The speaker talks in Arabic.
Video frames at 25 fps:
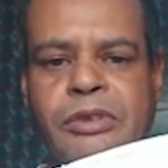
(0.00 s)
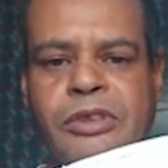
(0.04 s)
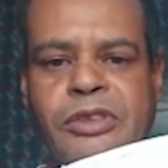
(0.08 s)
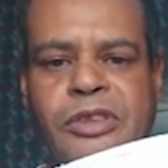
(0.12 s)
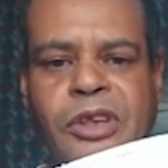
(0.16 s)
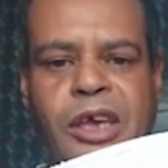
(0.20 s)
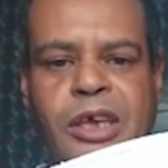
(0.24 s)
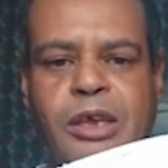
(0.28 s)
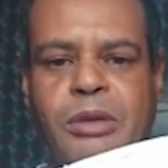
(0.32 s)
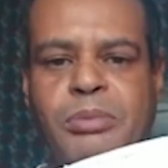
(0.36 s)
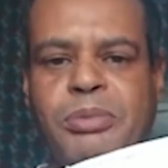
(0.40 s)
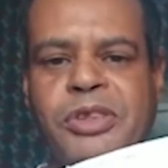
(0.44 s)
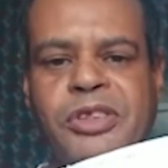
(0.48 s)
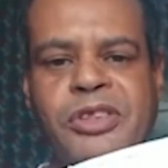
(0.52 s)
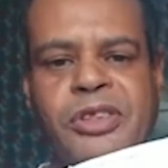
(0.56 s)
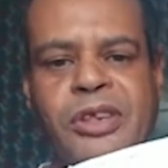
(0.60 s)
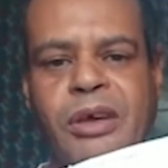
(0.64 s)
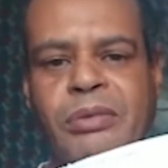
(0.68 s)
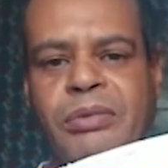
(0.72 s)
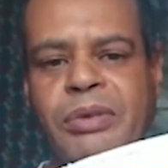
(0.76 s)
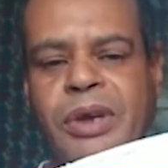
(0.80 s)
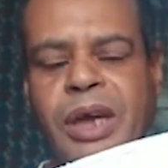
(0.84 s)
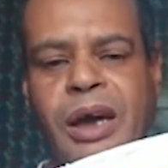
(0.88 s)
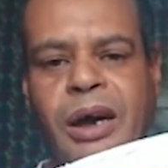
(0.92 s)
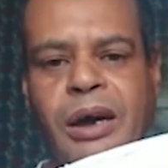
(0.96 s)
صاي
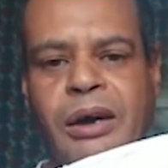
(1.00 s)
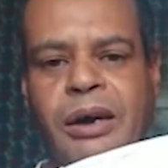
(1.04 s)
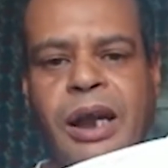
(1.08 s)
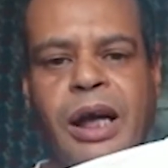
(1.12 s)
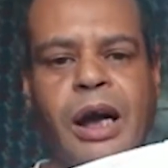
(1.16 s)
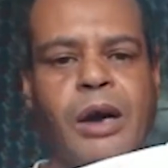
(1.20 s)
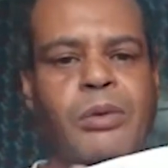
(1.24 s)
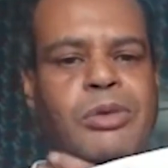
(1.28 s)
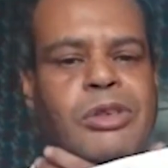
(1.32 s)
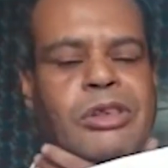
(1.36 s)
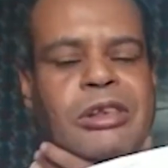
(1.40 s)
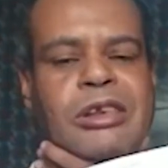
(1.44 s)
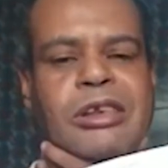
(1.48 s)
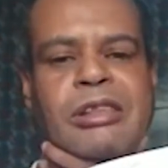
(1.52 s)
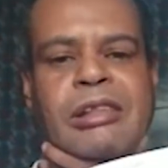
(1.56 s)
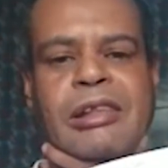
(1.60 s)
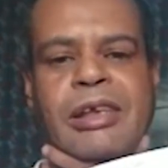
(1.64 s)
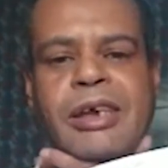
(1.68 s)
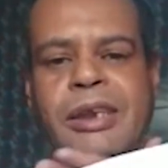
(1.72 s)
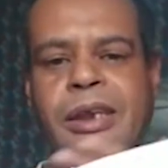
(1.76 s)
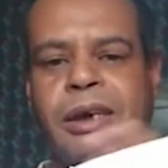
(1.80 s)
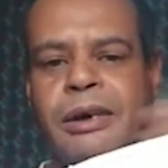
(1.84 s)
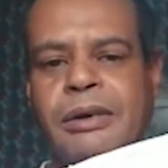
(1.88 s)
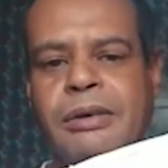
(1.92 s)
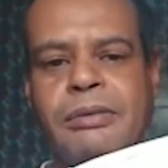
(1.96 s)
بزاف كاع راها وصلت
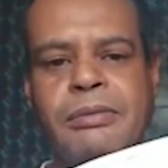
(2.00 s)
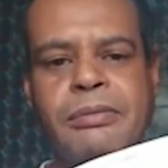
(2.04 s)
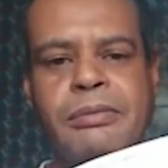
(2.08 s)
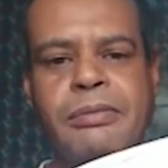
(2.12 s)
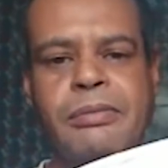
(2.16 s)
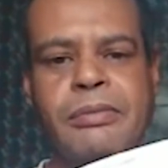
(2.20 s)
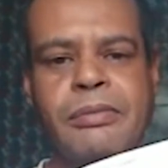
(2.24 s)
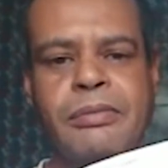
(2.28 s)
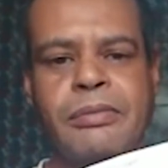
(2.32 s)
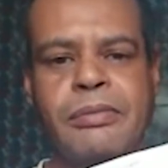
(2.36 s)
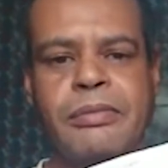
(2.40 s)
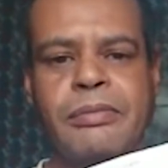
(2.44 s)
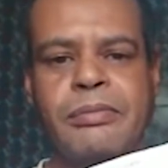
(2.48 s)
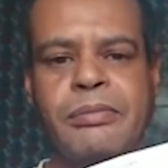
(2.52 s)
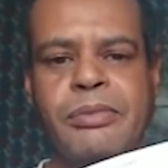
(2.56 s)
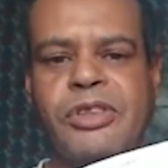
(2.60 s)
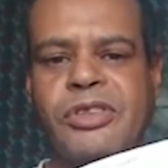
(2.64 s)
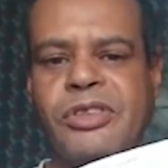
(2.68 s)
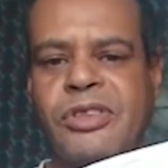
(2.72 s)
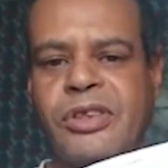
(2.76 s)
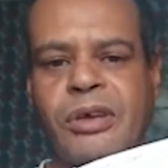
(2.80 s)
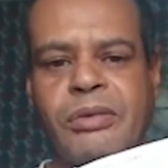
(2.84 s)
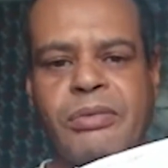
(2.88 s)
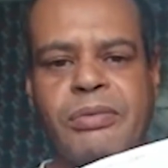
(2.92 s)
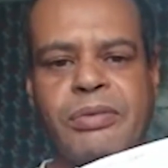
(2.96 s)
لهنا
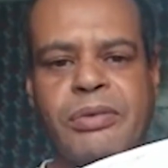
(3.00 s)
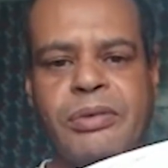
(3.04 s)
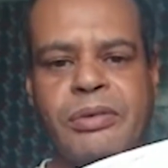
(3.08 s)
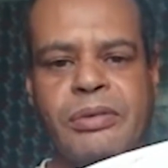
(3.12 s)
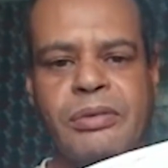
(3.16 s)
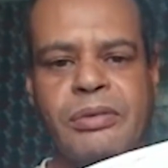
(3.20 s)
بزاف